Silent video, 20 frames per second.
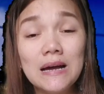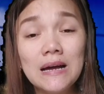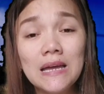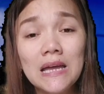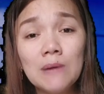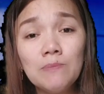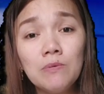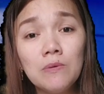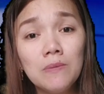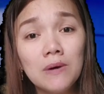
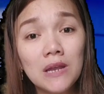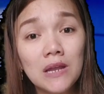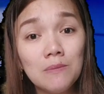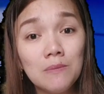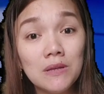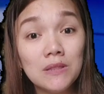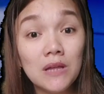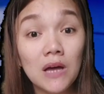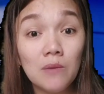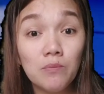Kaya po
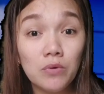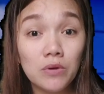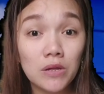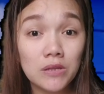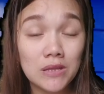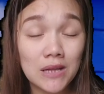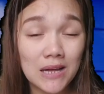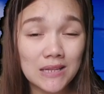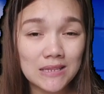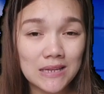maraming
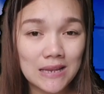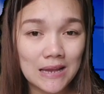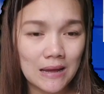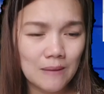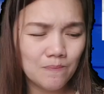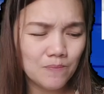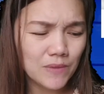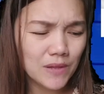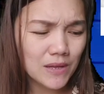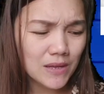nakapuna sa kanila
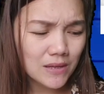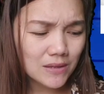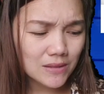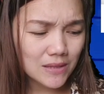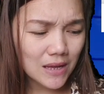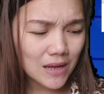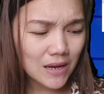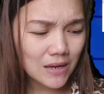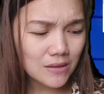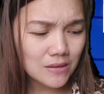
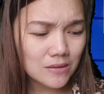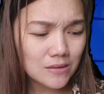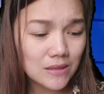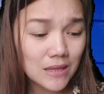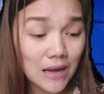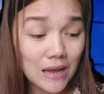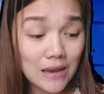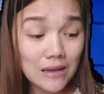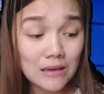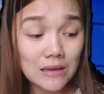dahil
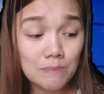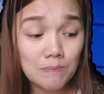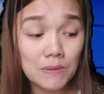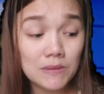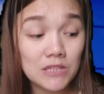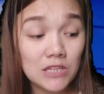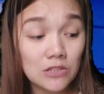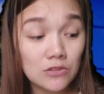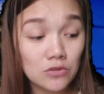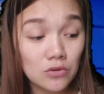nakalagay
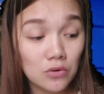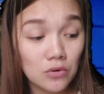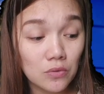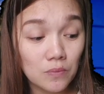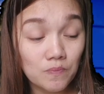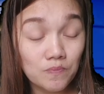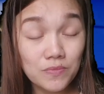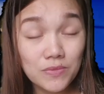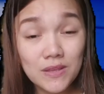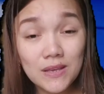pa dito
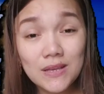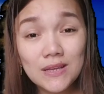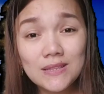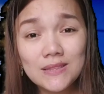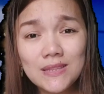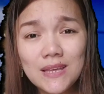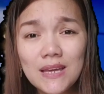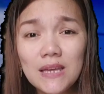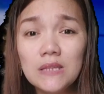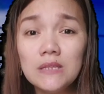
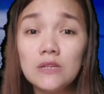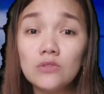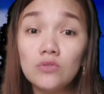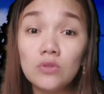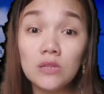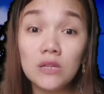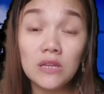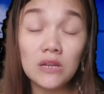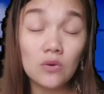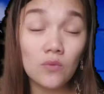na isa
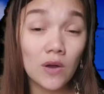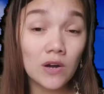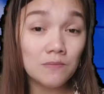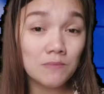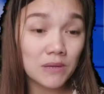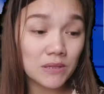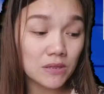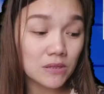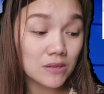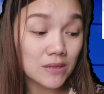to sa
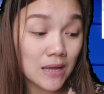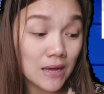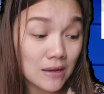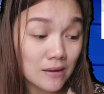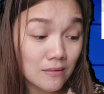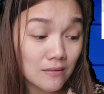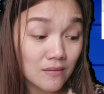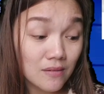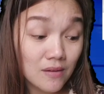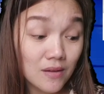requirements
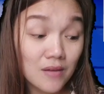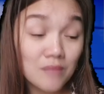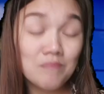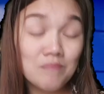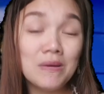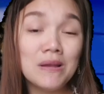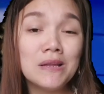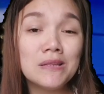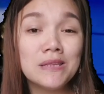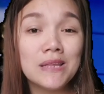ng
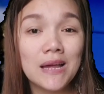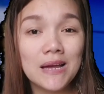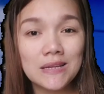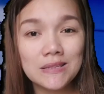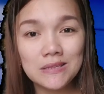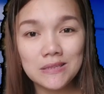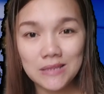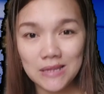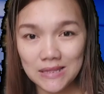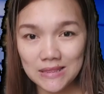
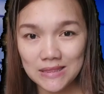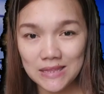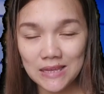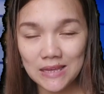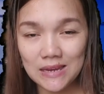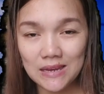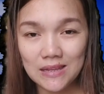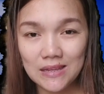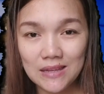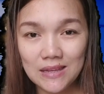Malasakit
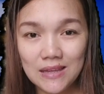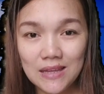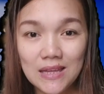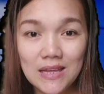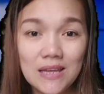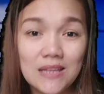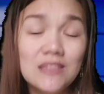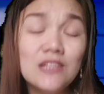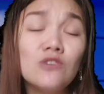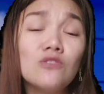Center.
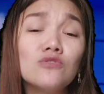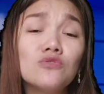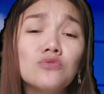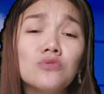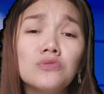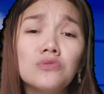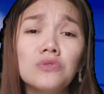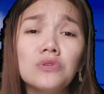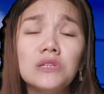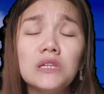Na kung
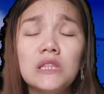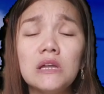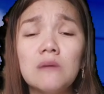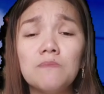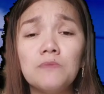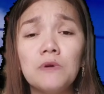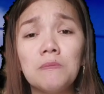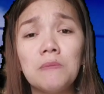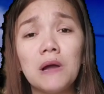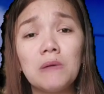tutuusin
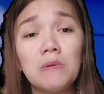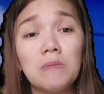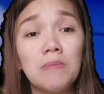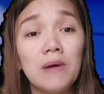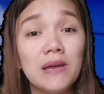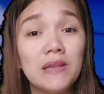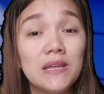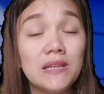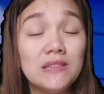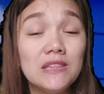na po mga
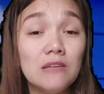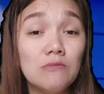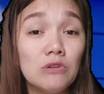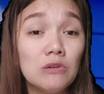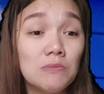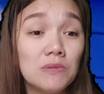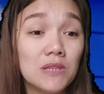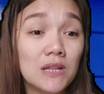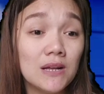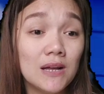kababayan, hindi mo
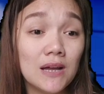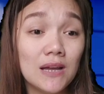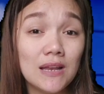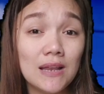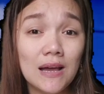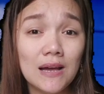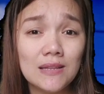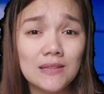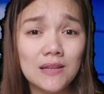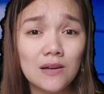naman talaga
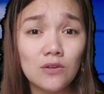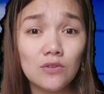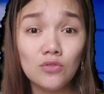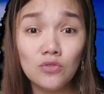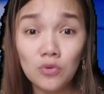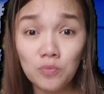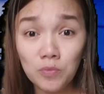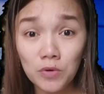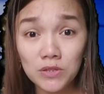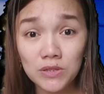kailangan ng
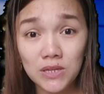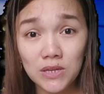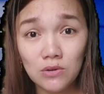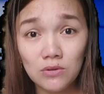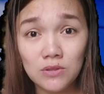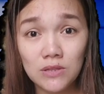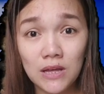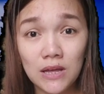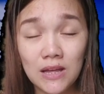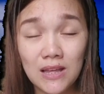coupon na
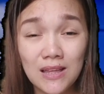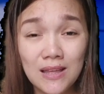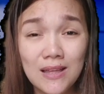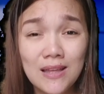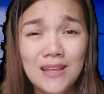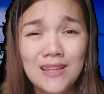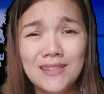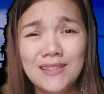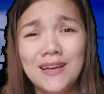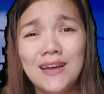yon na
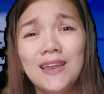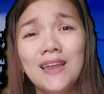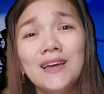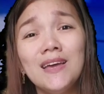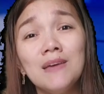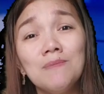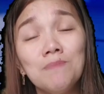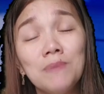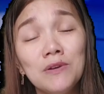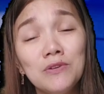
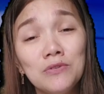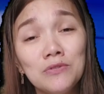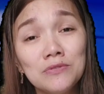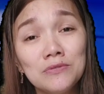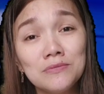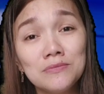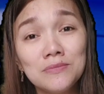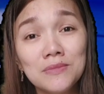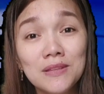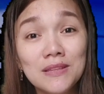nakalagay pa
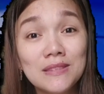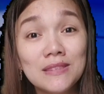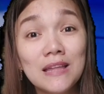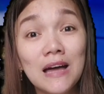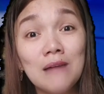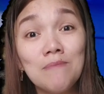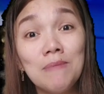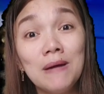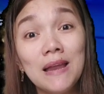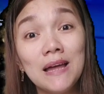yung,
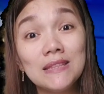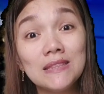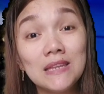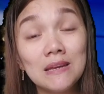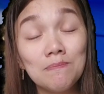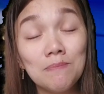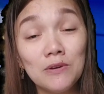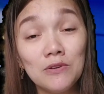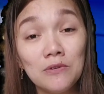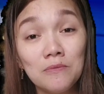
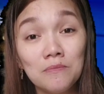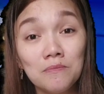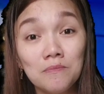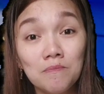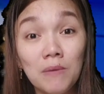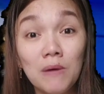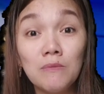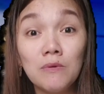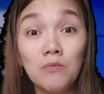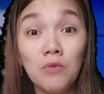nakabalandra pa yung
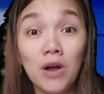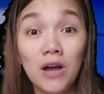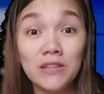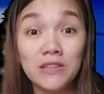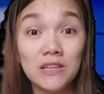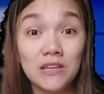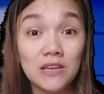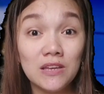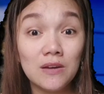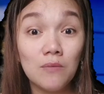pagmumukha
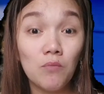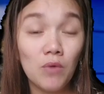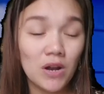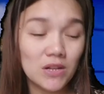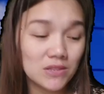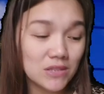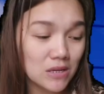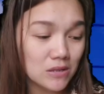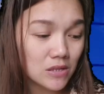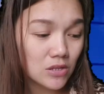ni
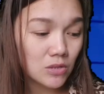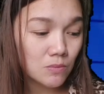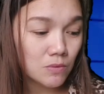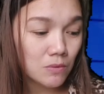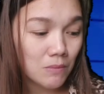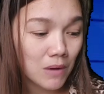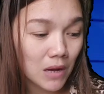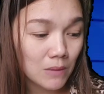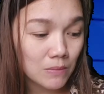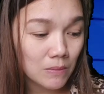Romualdez. Ano po
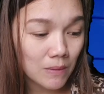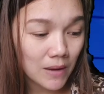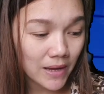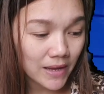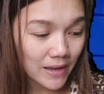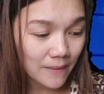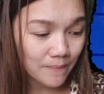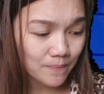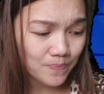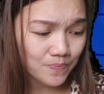mga
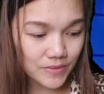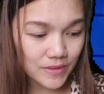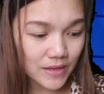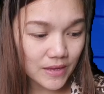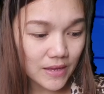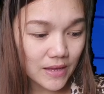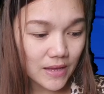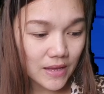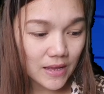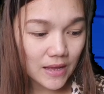kababayan?
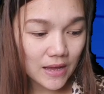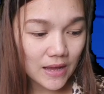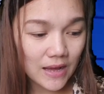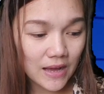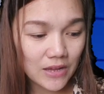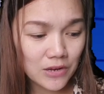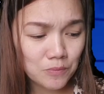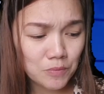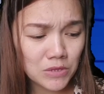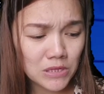
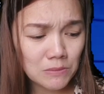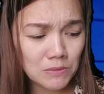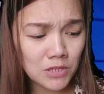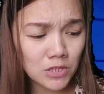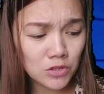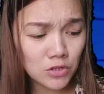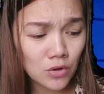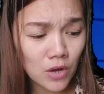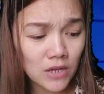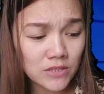Ah, ano po sabi
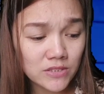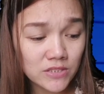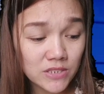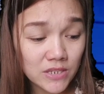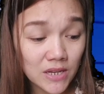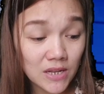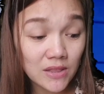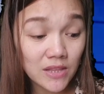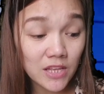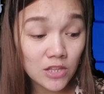dito? Ang
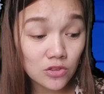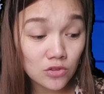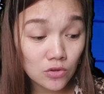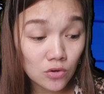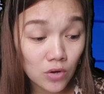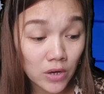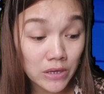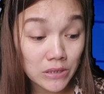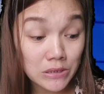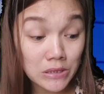jail na
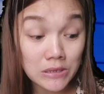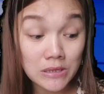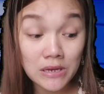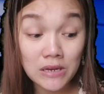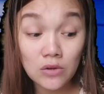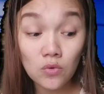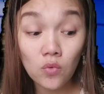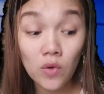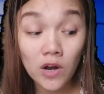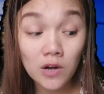ito ay isa sa
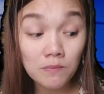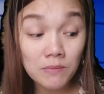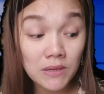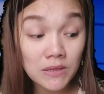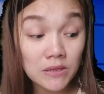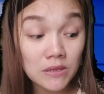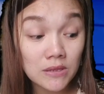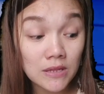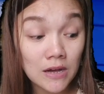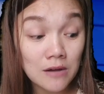
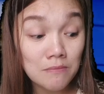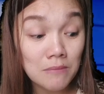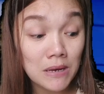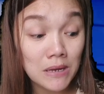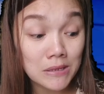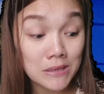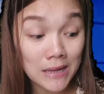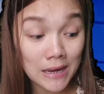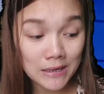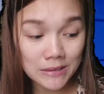requirements ng
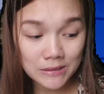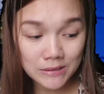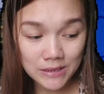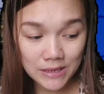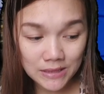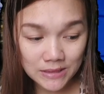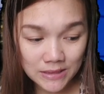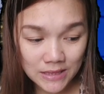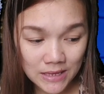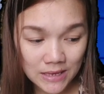Malasakit
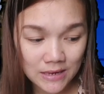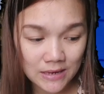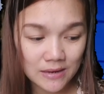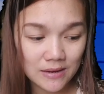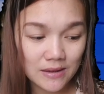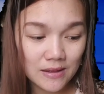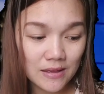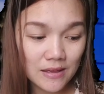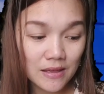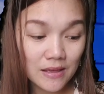Center
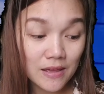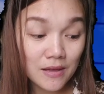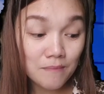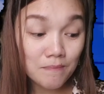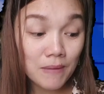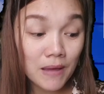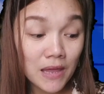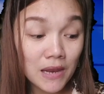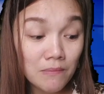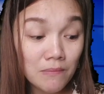
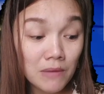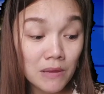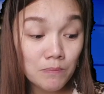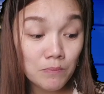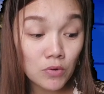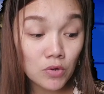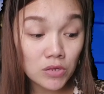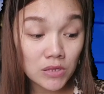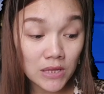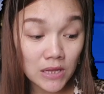para
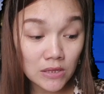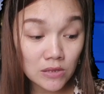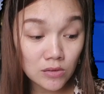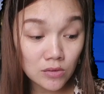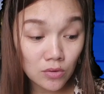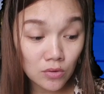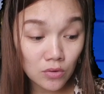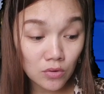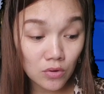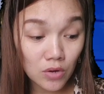
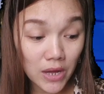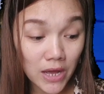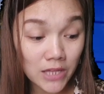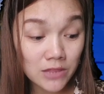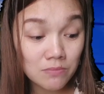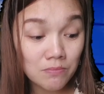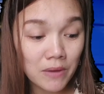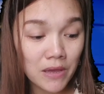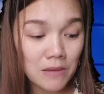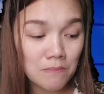maiproseso
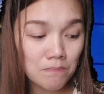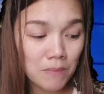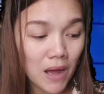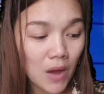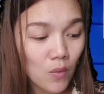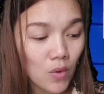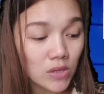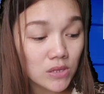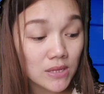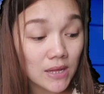at
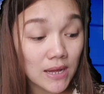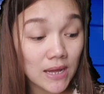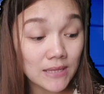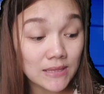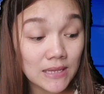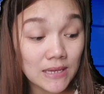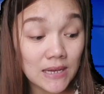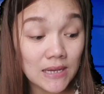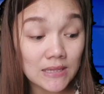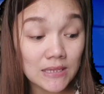maibawas ang
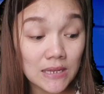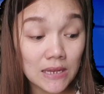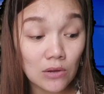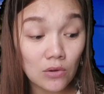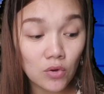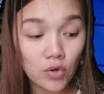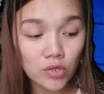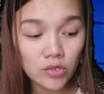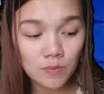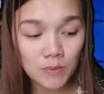
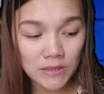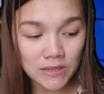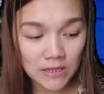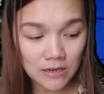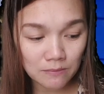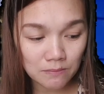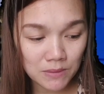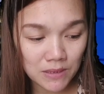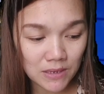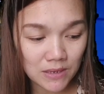kanilang
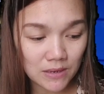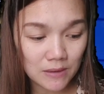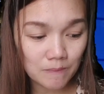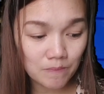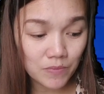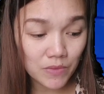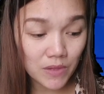hospital bill.